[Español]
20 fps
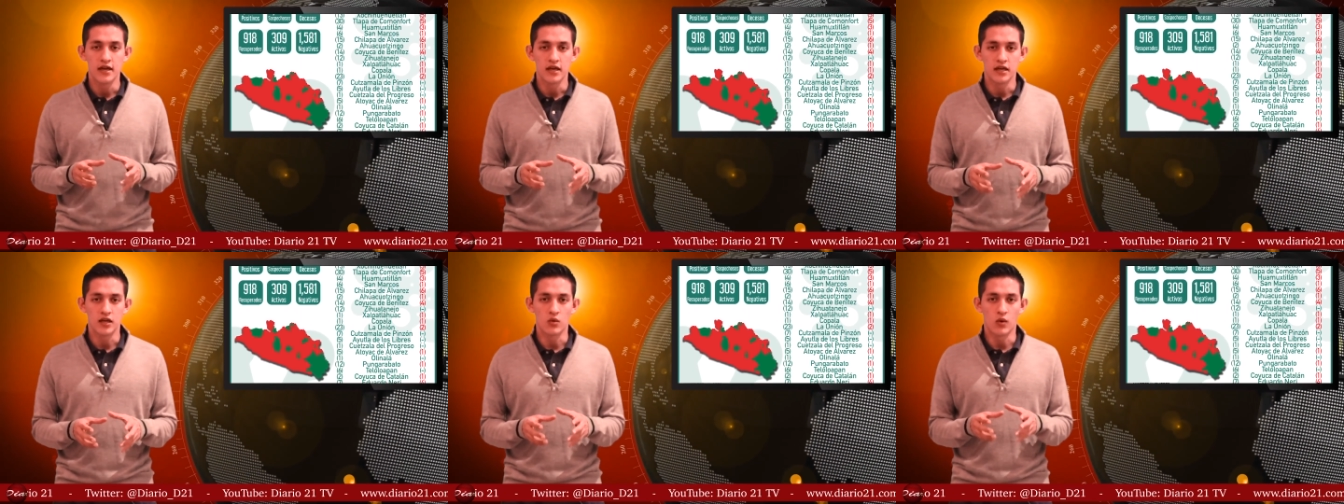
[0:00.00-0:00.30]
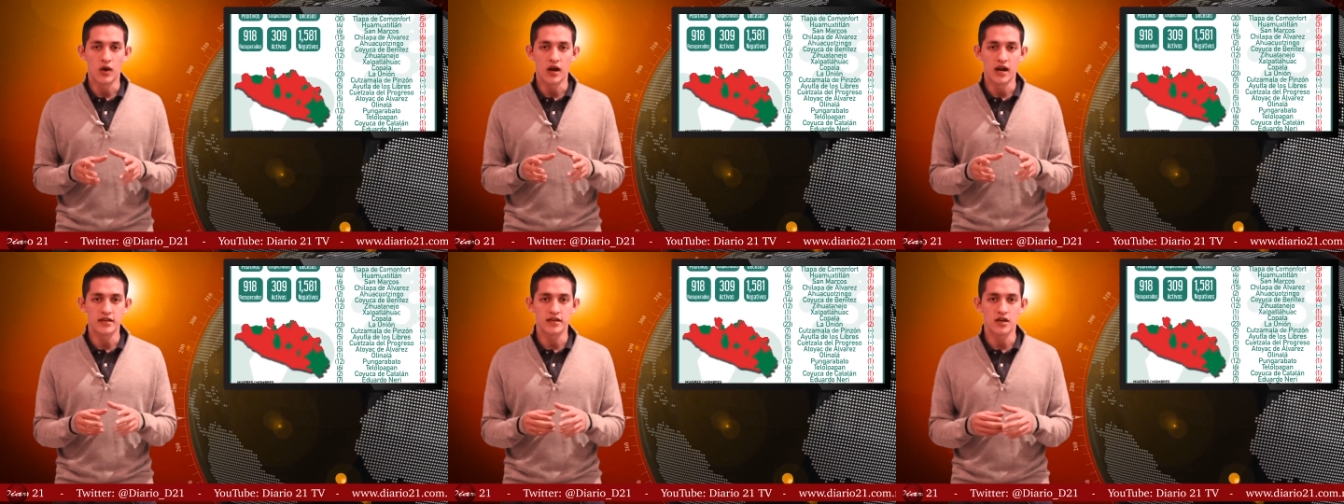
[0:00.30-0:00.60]

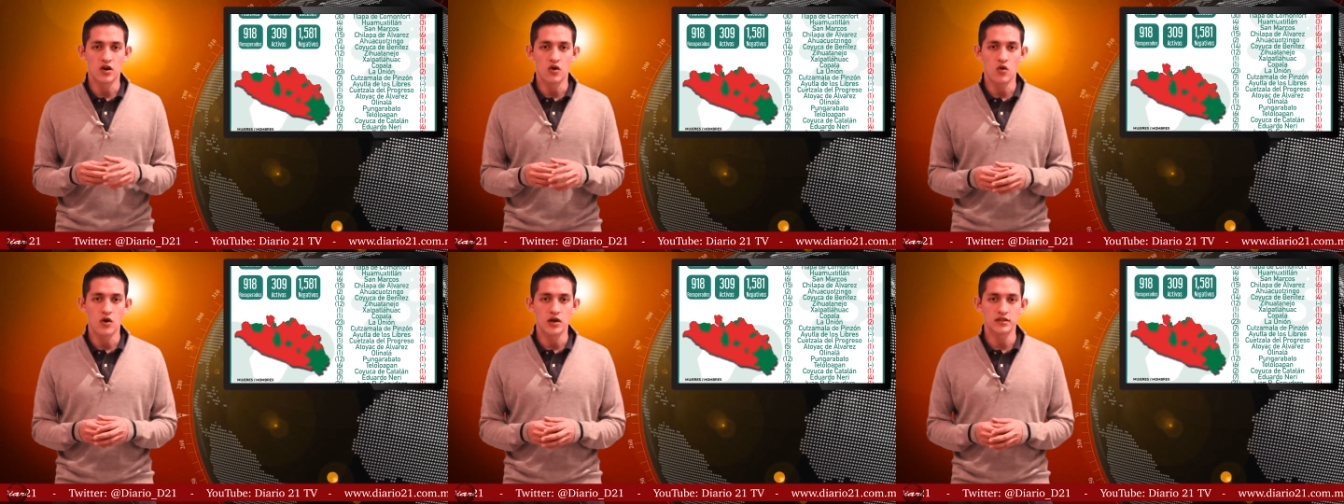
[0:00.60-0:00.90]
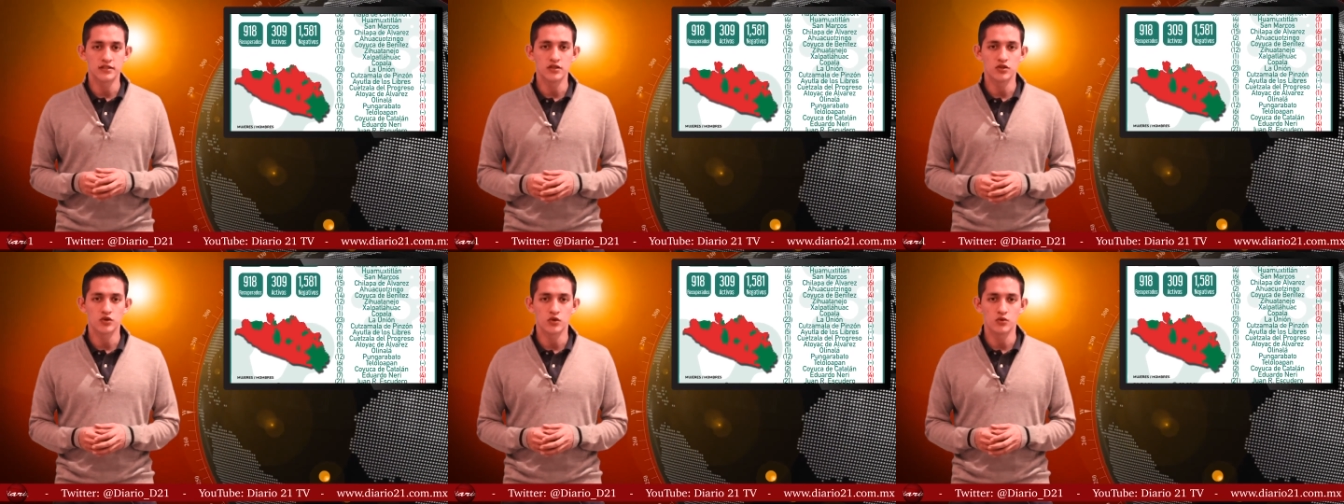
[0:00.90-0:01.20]
Iguala llegó a
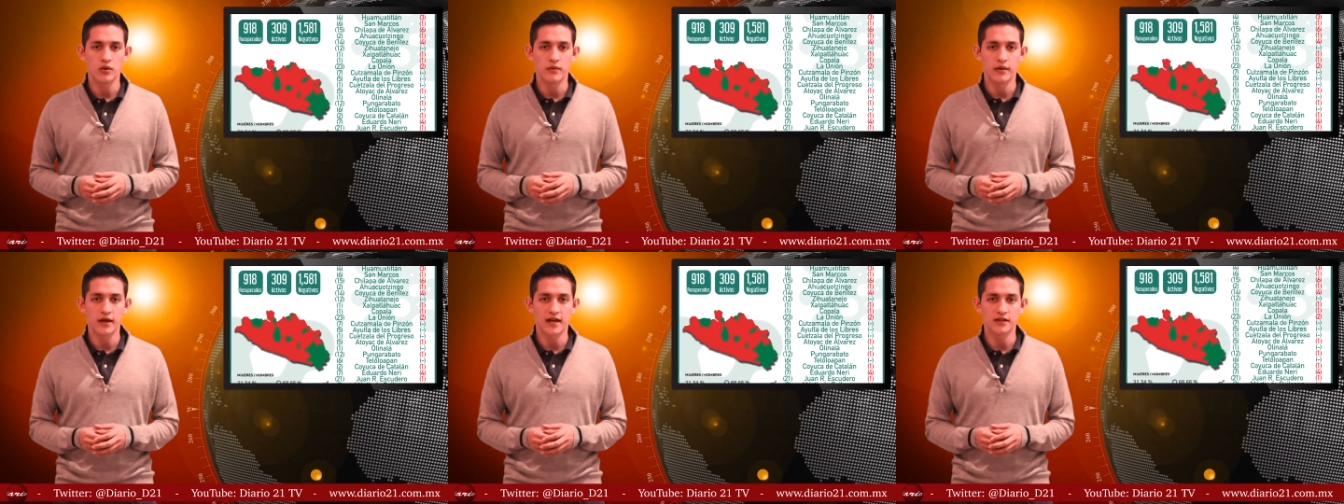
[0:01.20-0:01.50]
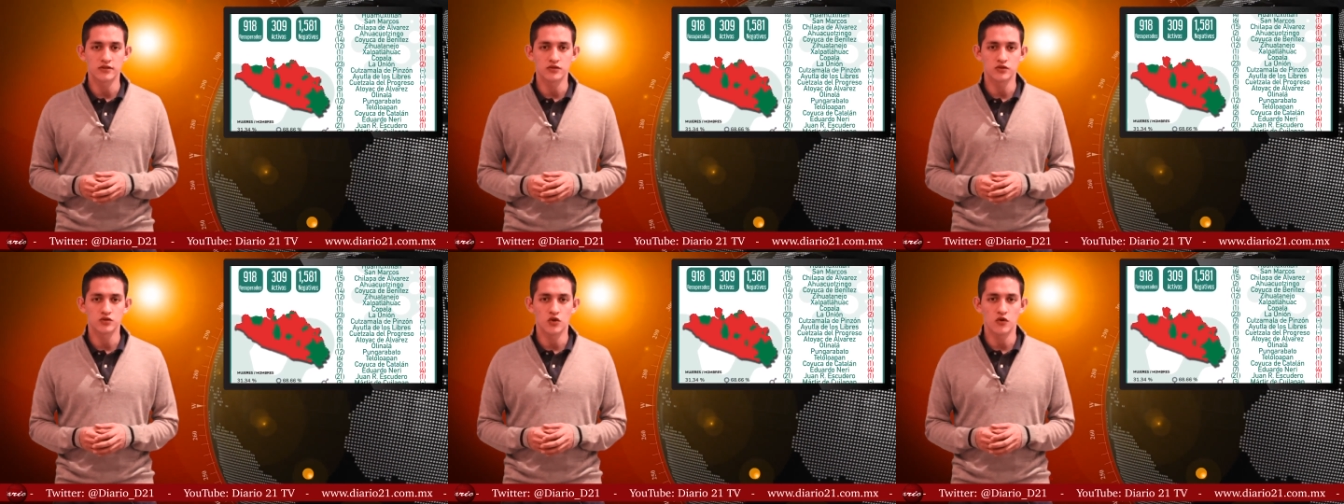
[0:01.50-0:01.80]
109
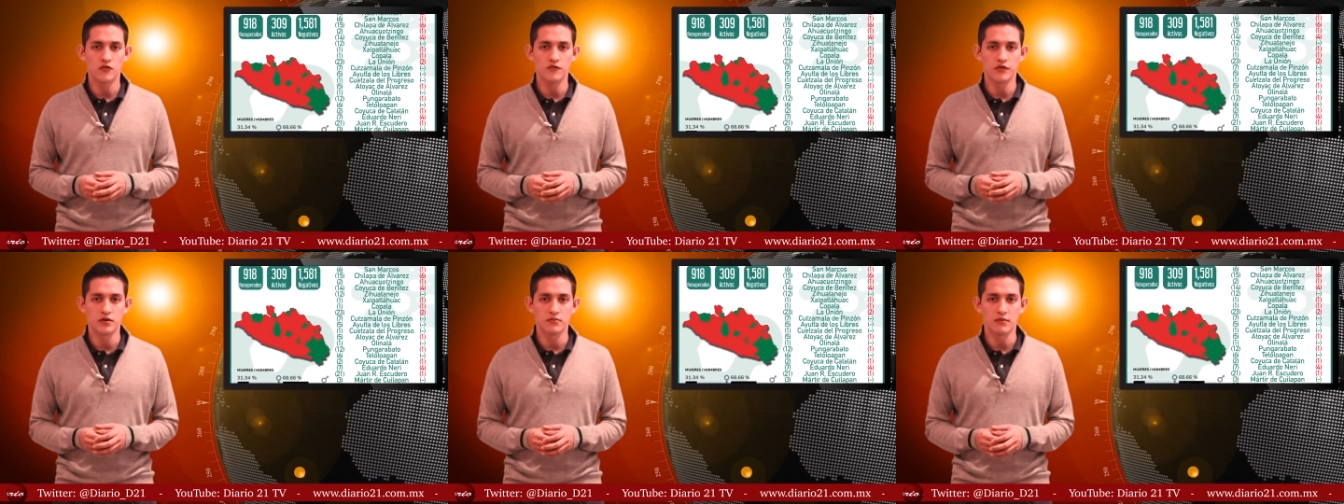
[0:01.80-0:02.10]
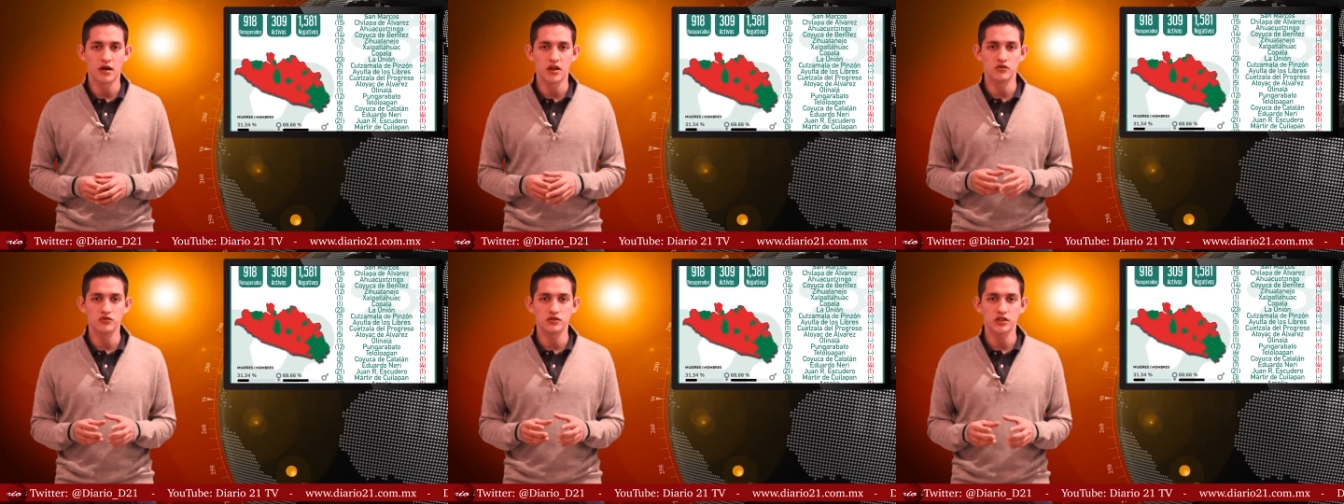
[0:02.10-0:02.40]
casos
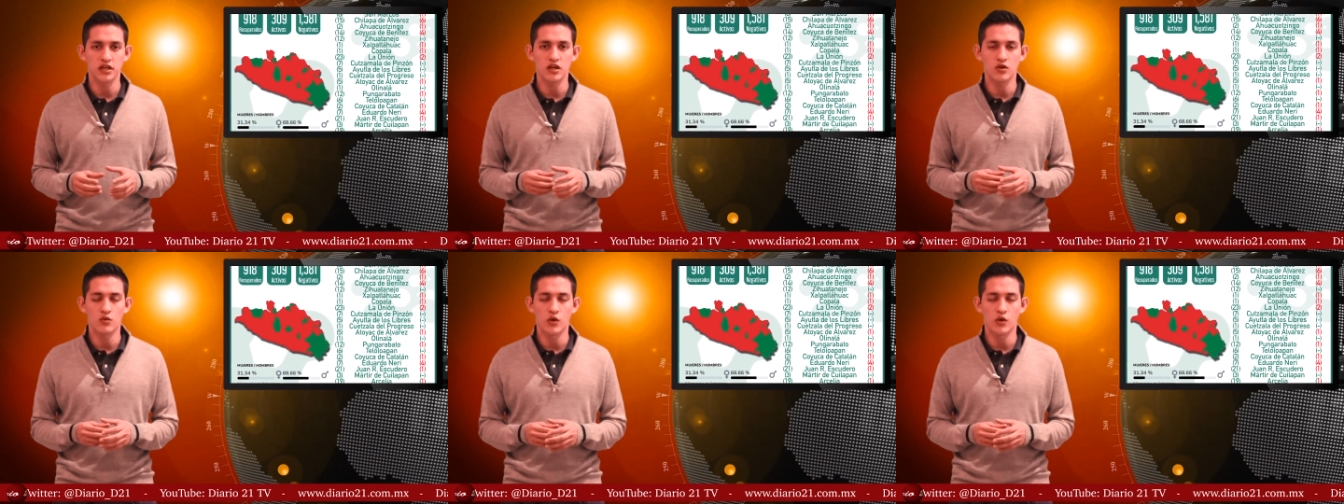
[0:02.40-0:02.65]
confirmados y